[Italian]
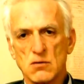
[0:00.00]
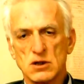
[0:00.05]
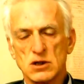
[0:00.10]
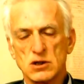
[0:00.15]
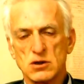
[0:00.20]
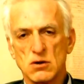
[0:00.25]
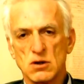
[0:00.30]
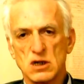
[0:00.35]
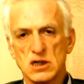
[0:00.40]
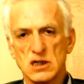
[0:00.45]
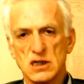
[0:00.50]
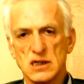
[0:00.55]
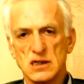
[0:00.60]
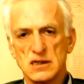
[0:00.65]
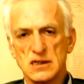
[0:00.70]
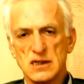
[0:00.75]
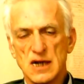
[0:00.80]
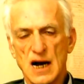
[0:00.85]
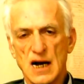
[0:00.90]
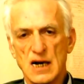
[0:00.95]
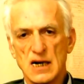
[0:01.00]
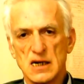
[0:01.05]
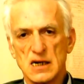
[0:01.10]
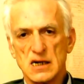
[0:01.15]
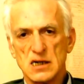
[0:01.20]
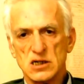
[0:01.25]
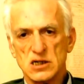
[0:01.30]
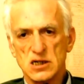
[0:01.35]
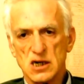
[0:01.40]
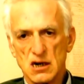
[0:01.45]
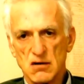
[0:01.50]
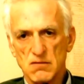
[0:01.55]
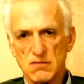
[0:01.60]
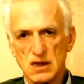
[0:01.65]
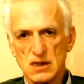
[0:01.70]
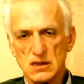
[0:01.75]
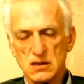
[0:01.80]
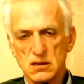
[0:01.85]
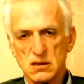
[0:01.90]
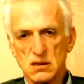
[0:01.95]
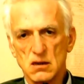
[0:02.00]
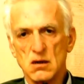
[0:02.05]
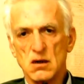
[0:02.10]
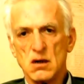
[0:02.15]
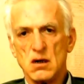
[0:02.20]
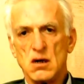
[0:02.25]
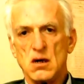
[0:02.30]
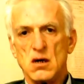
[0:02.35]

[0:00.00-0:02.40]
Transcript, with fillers: questo essenziale servizio